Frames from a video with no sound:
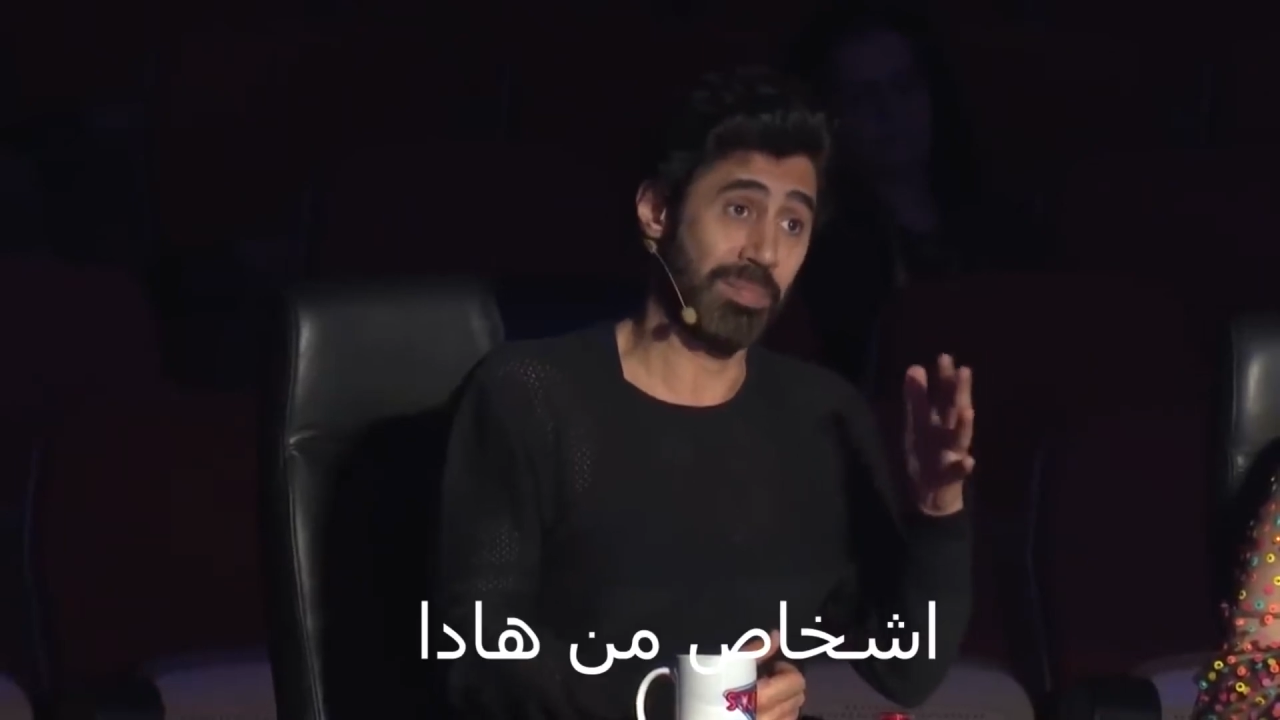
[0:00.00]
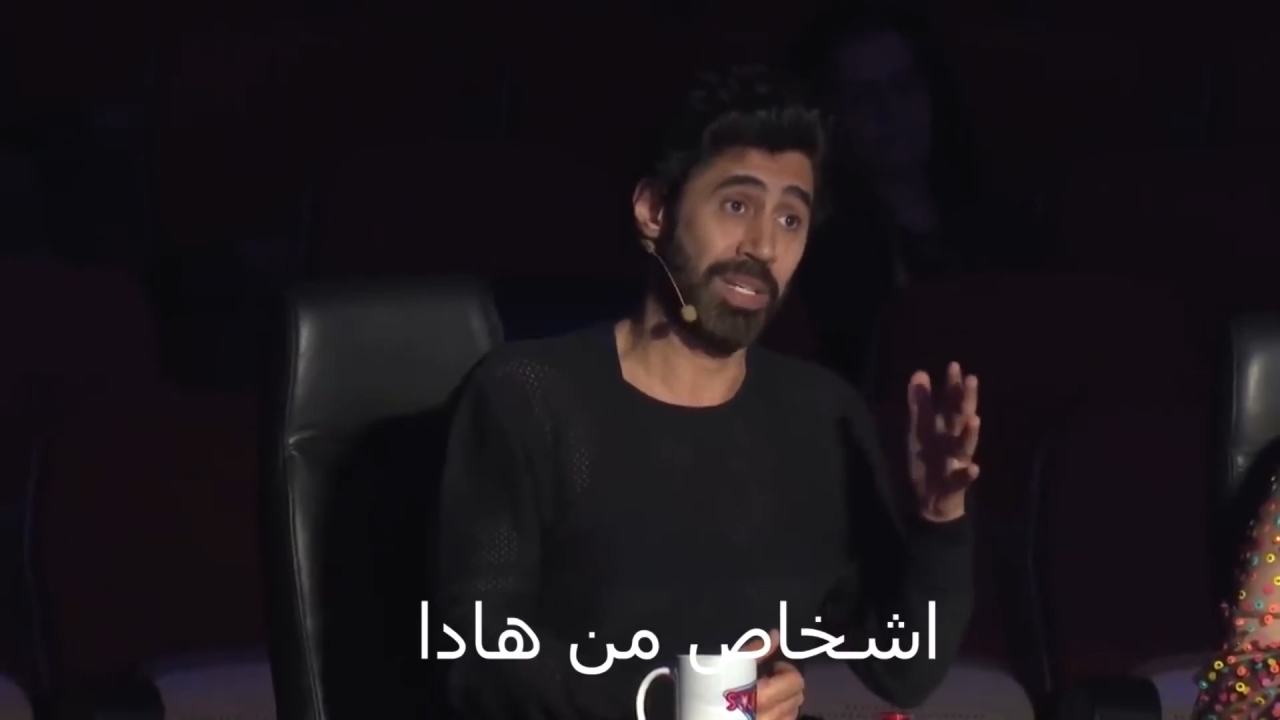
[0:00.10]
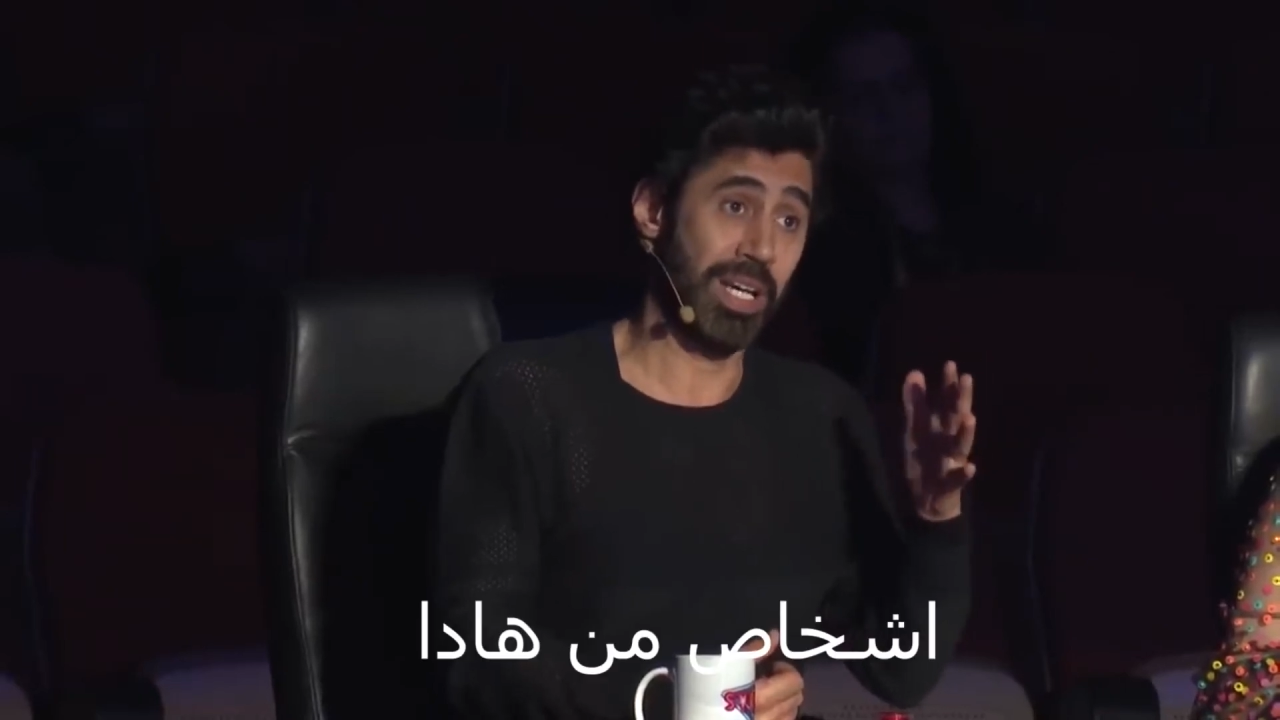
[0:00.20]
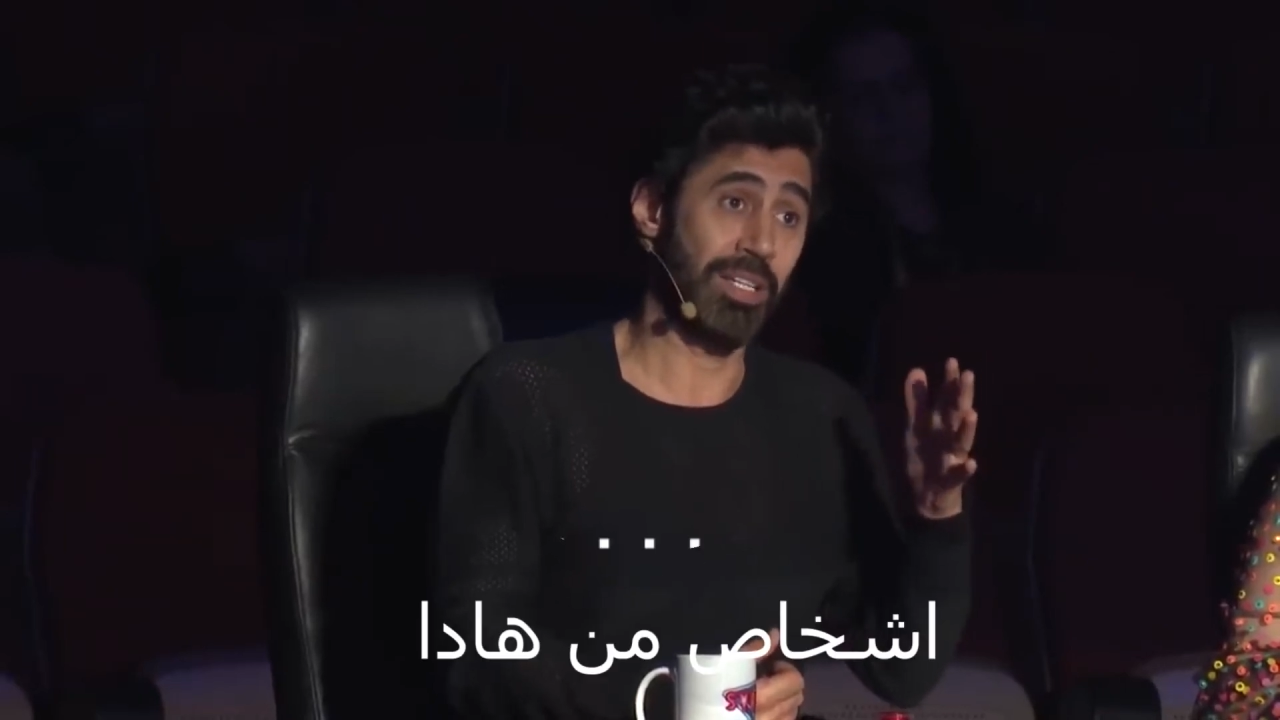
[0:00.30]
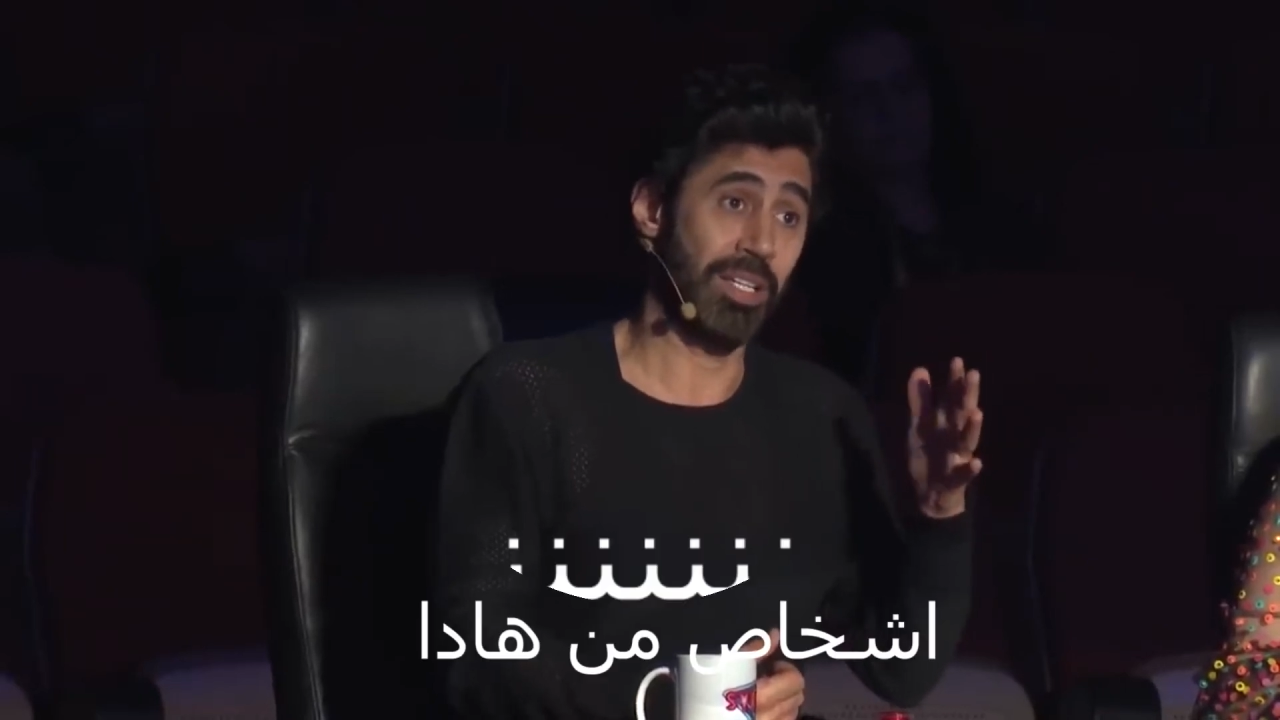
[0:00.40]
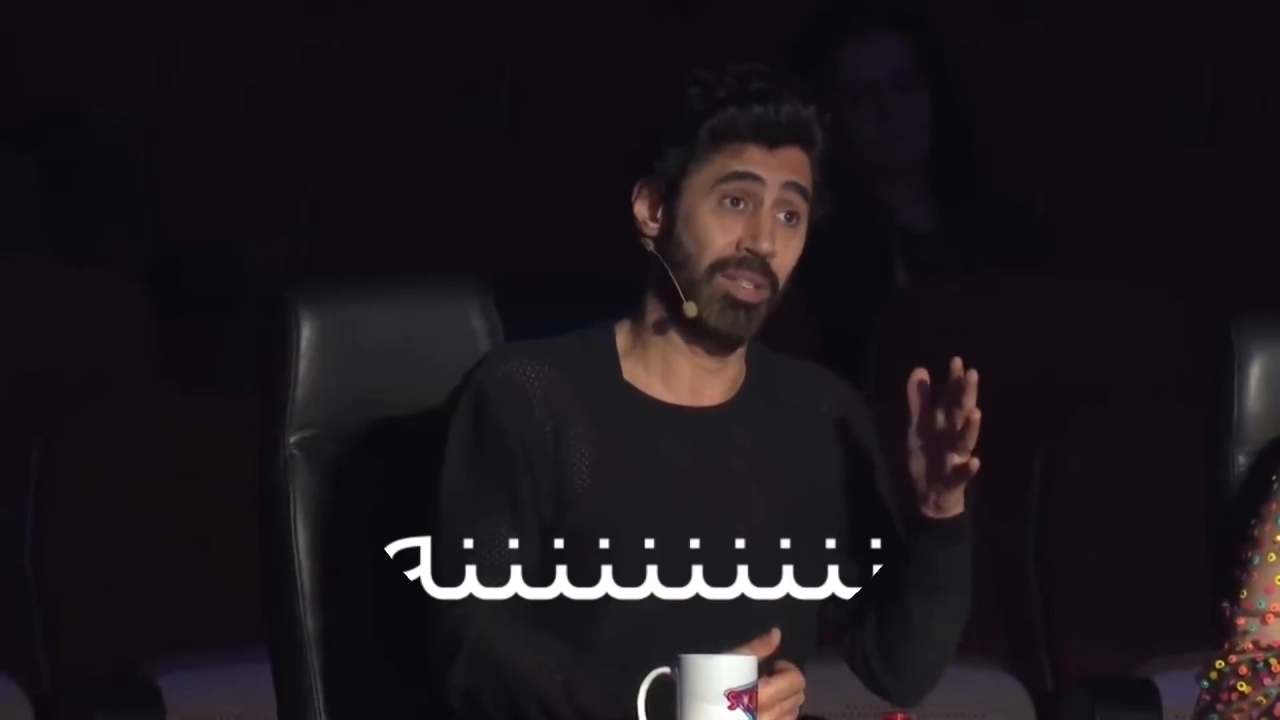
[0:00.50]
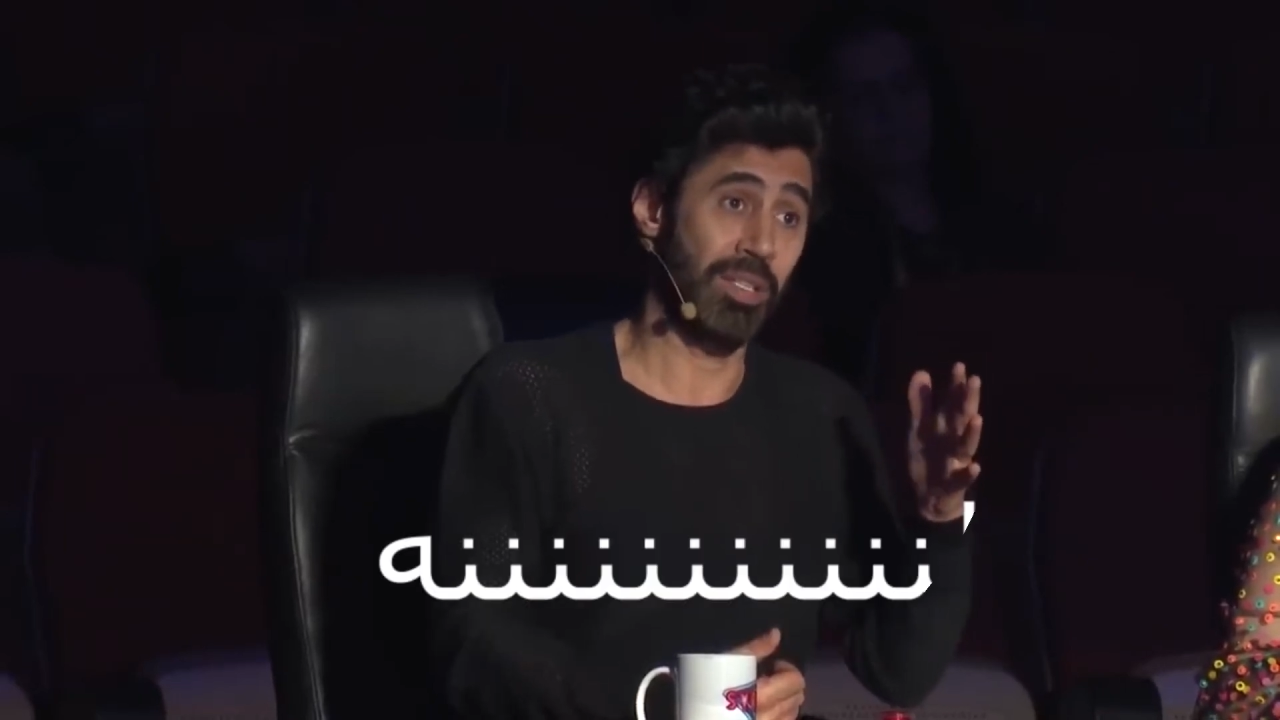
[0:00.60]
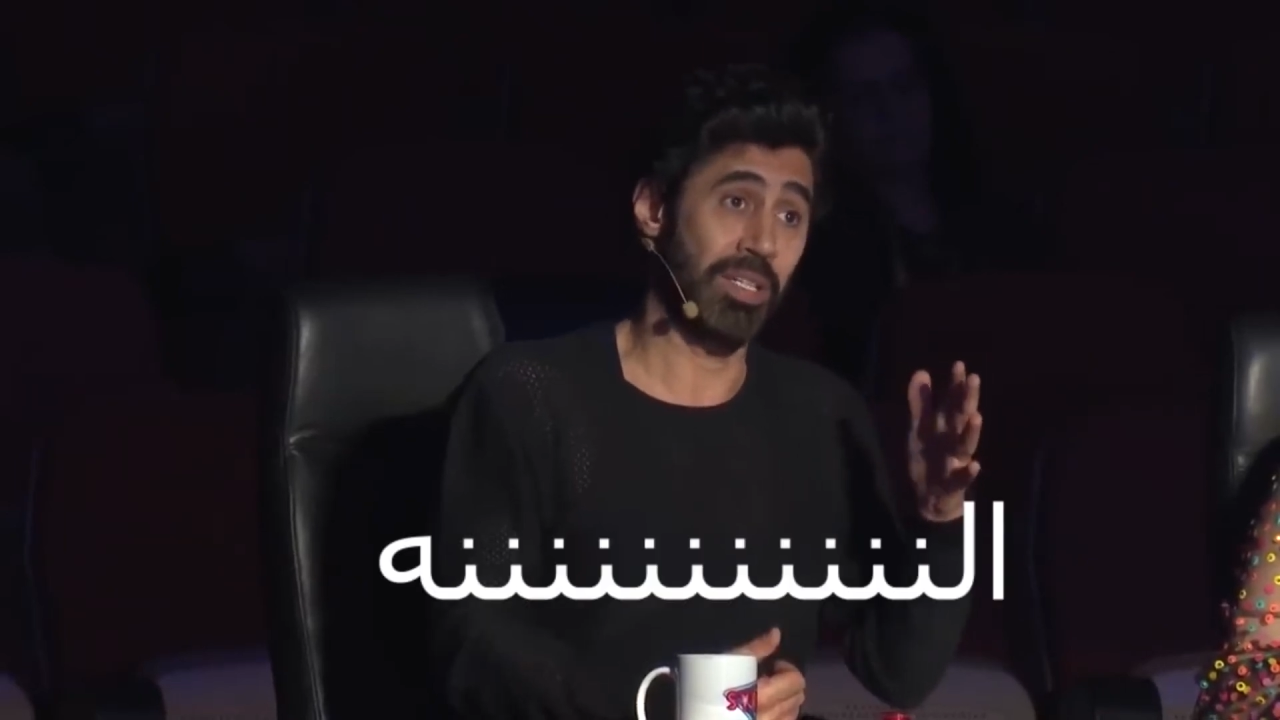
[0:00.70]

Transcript: من هذا